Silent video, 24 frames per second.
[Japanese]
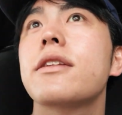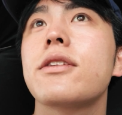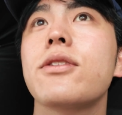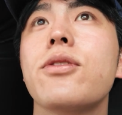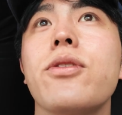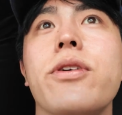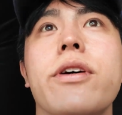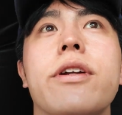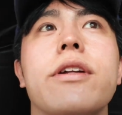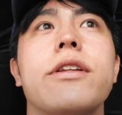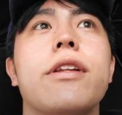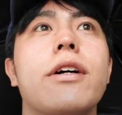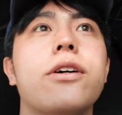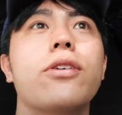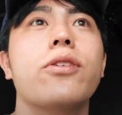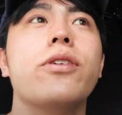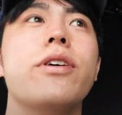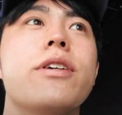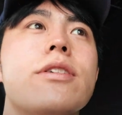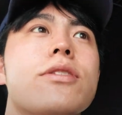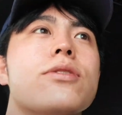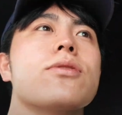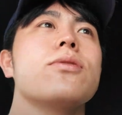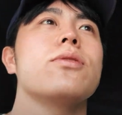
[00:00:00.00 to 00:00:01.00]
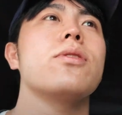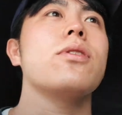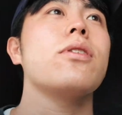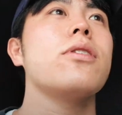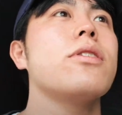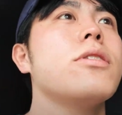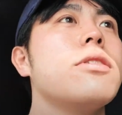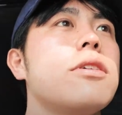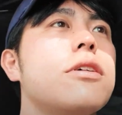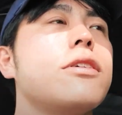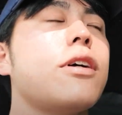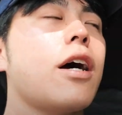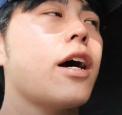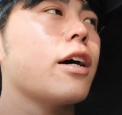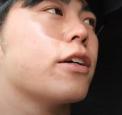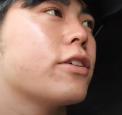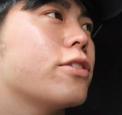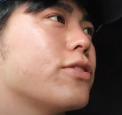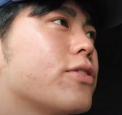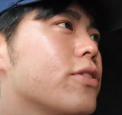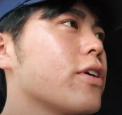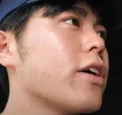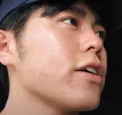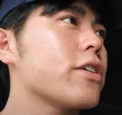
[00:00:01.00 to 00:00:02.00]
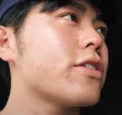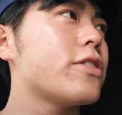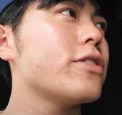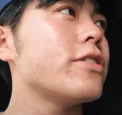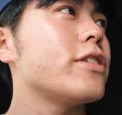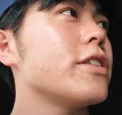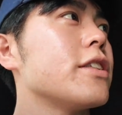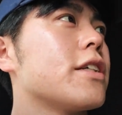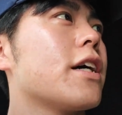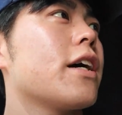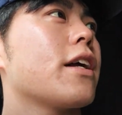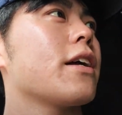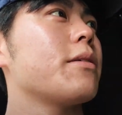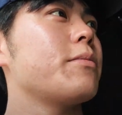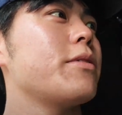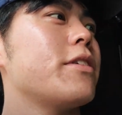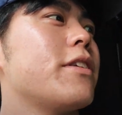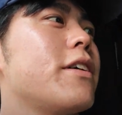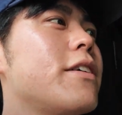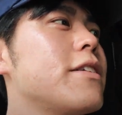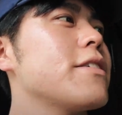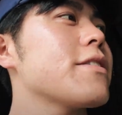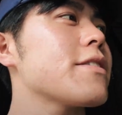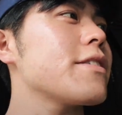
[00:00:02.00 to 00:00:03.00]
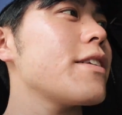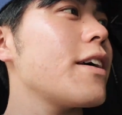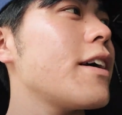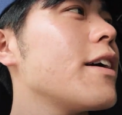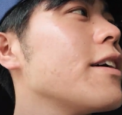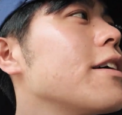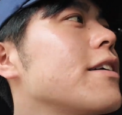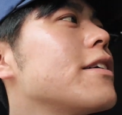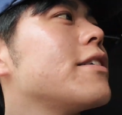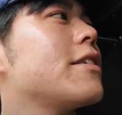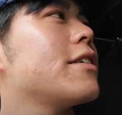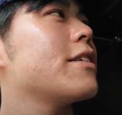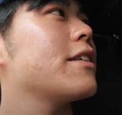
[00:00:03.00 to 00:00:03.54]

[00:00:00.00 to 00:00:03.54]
どうやら名古屋城開くの9時からみたいですね